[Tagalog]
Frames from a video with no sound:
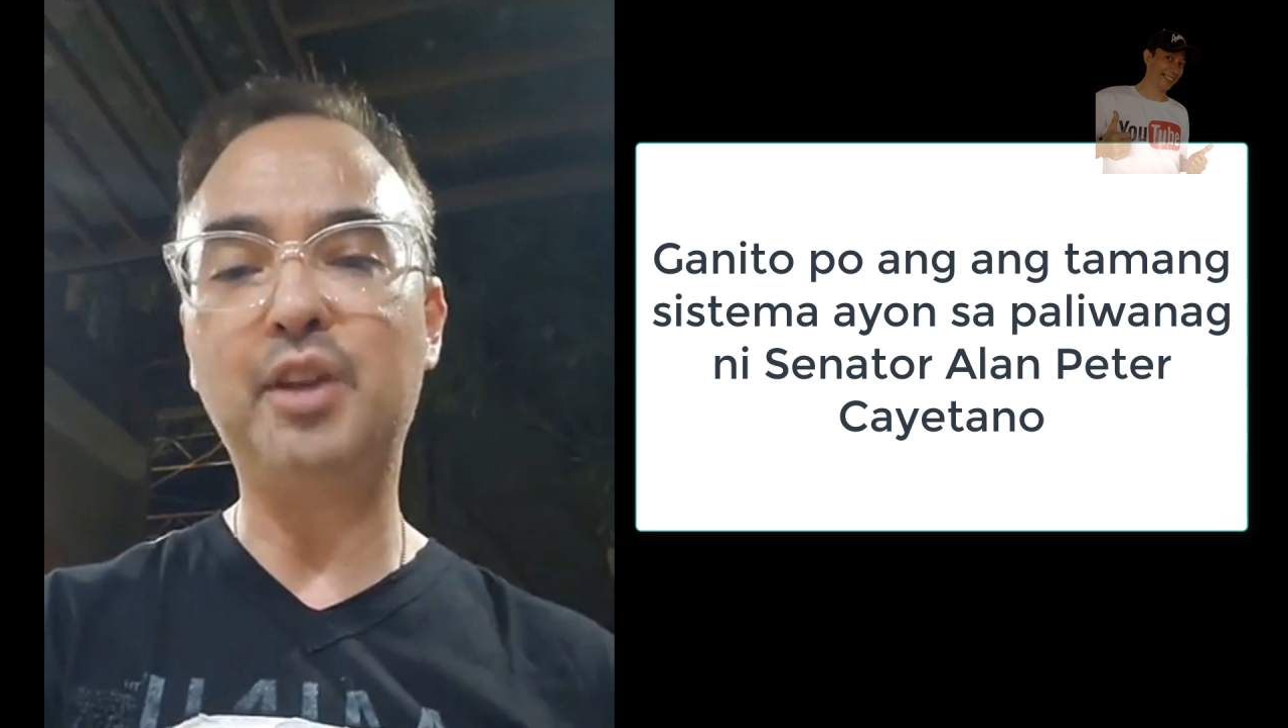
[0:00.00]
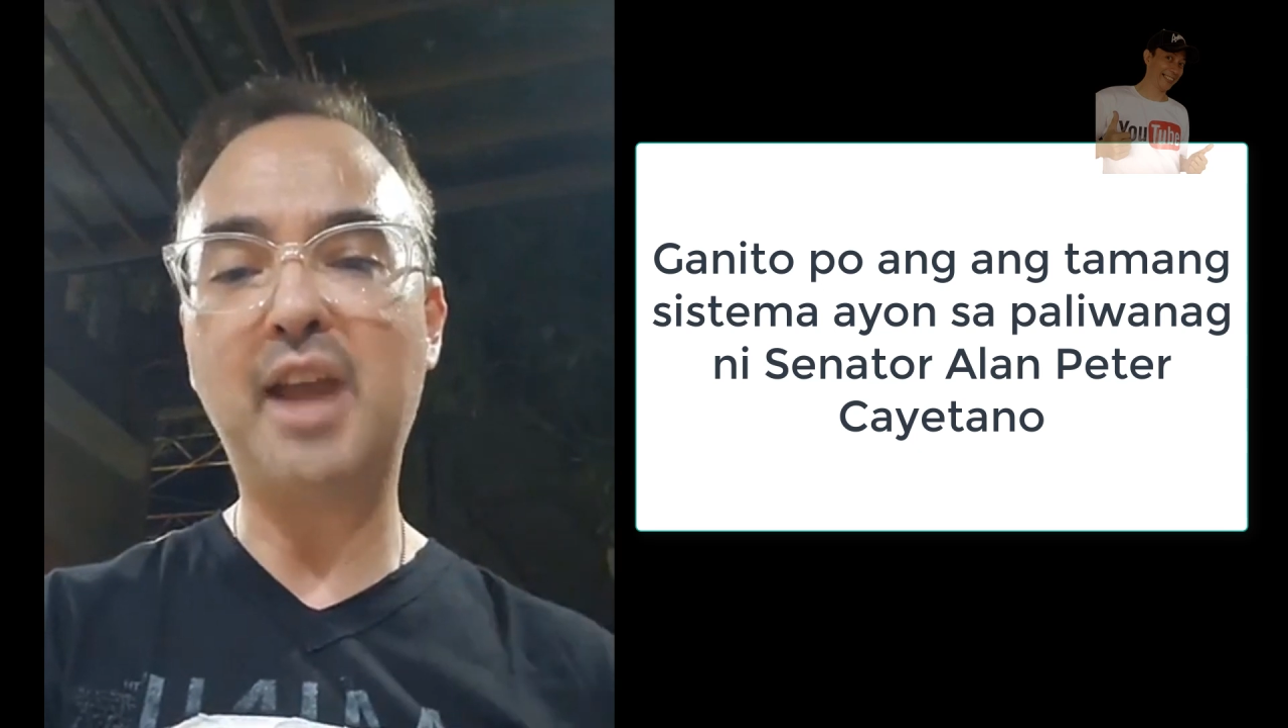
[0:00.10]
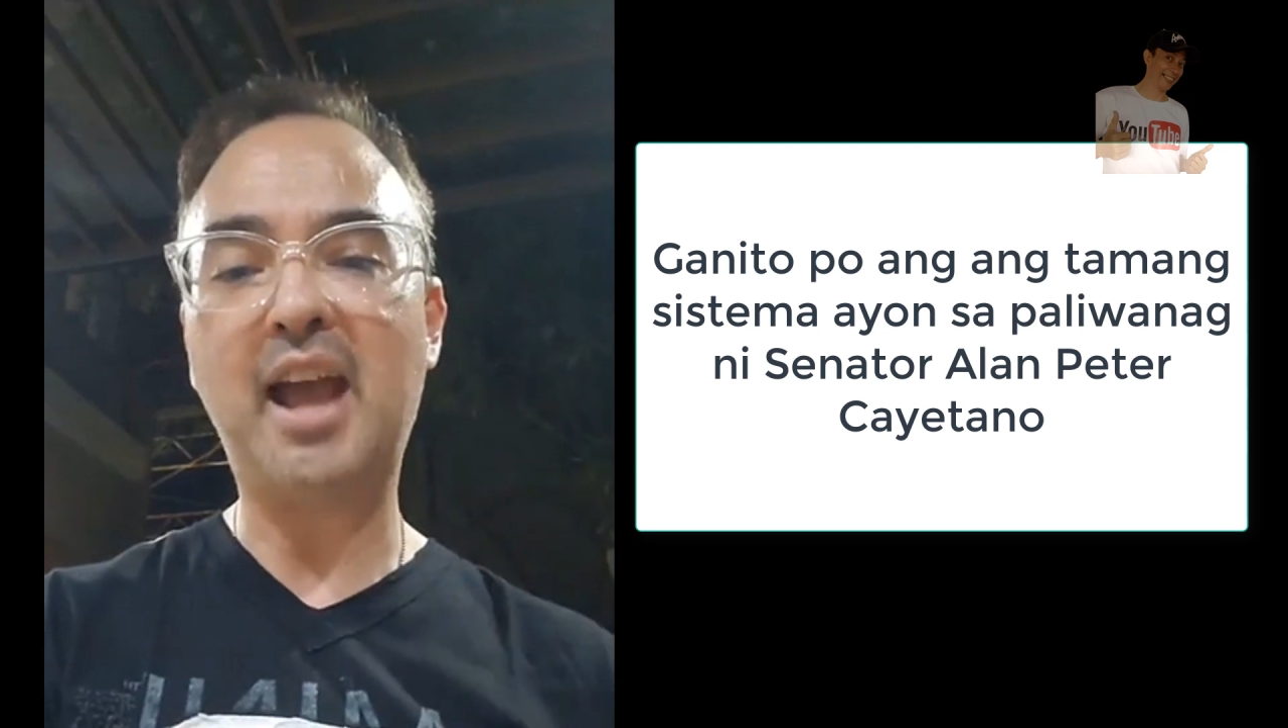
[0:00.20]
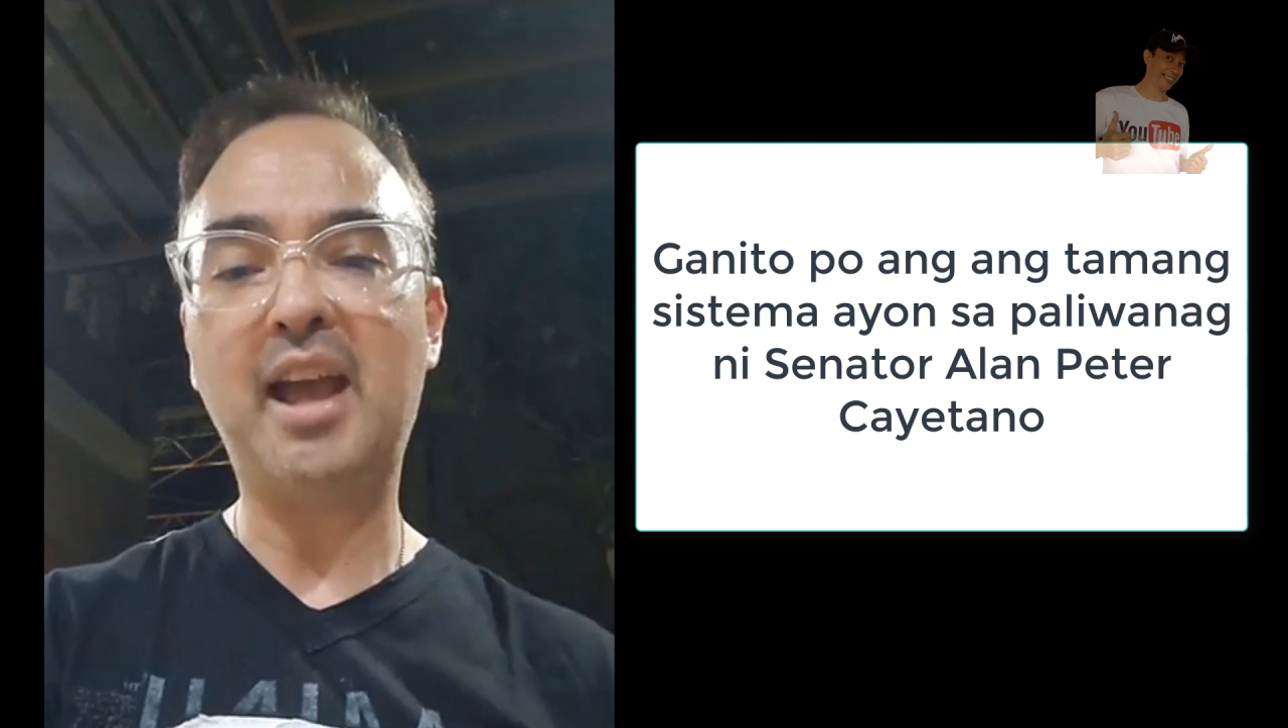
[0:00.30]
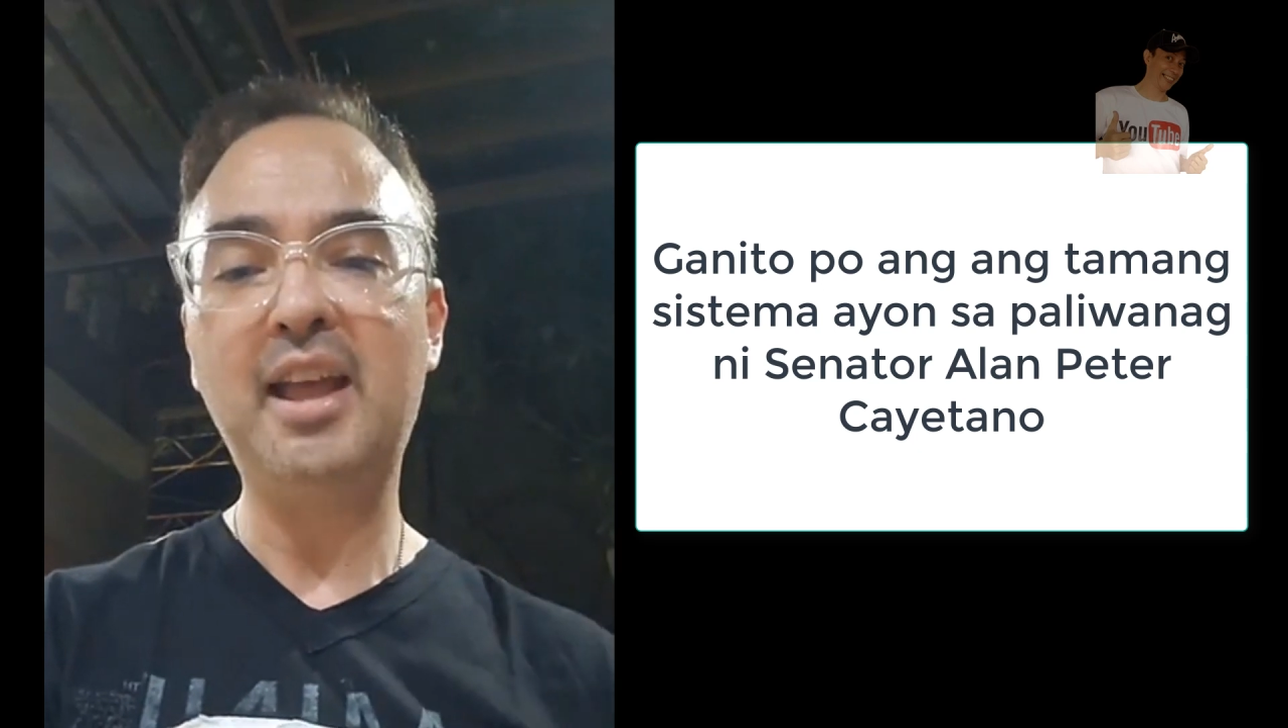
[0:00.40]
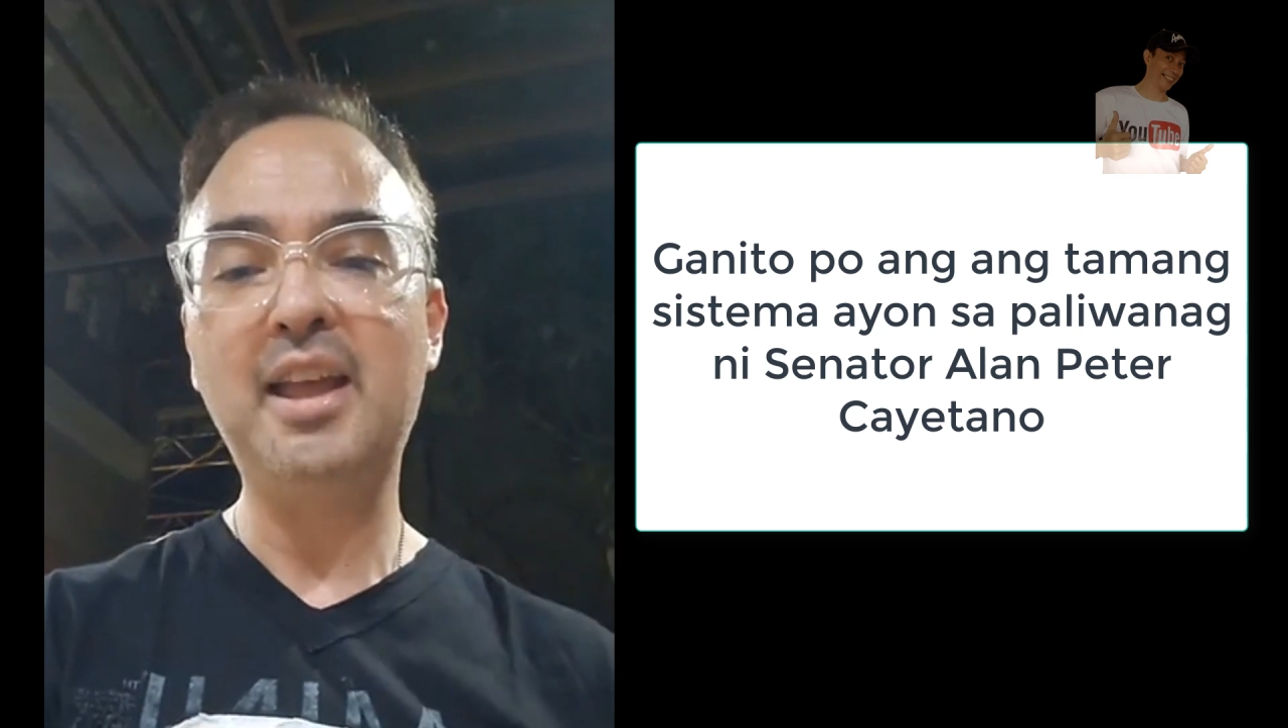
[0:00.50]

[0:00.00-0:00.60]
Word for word: na.